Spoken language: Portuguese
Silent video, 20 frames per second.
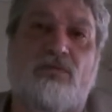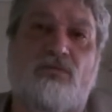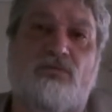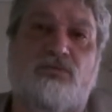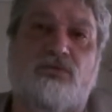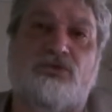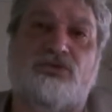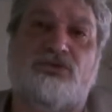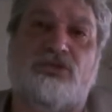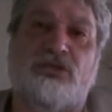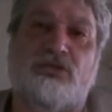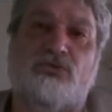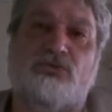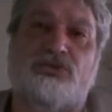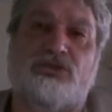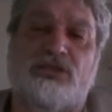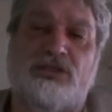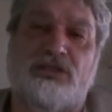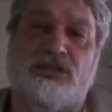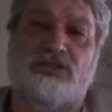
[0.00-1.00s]
você
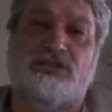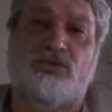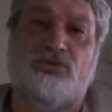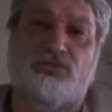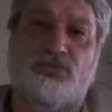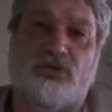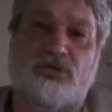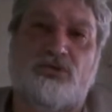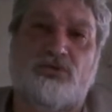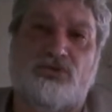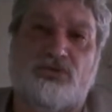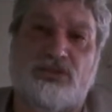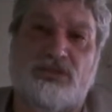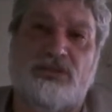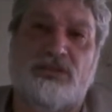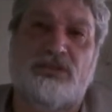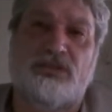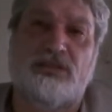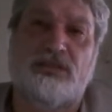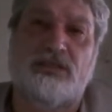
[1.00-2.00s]
utiliza o
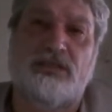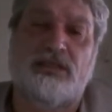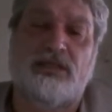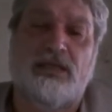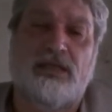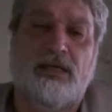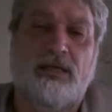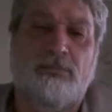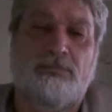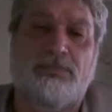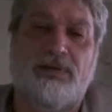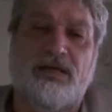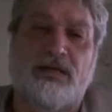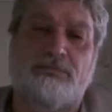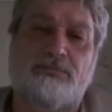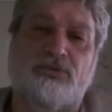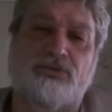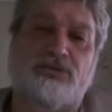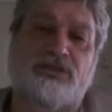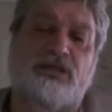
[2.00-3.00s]
Photosync para
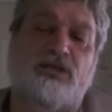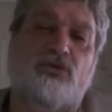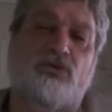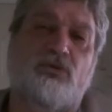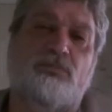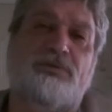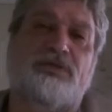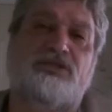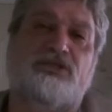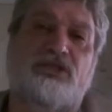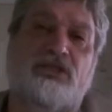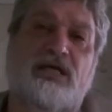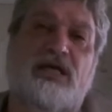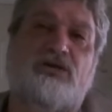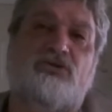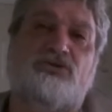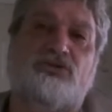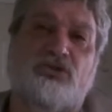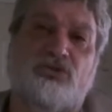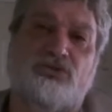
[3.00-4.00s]
poder
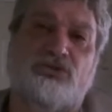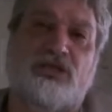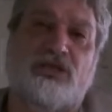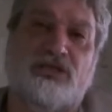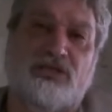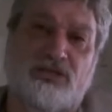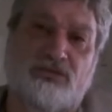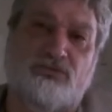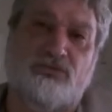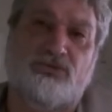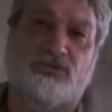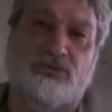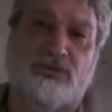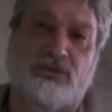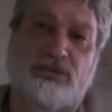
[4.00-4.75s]
compartilhar os seus arquivos.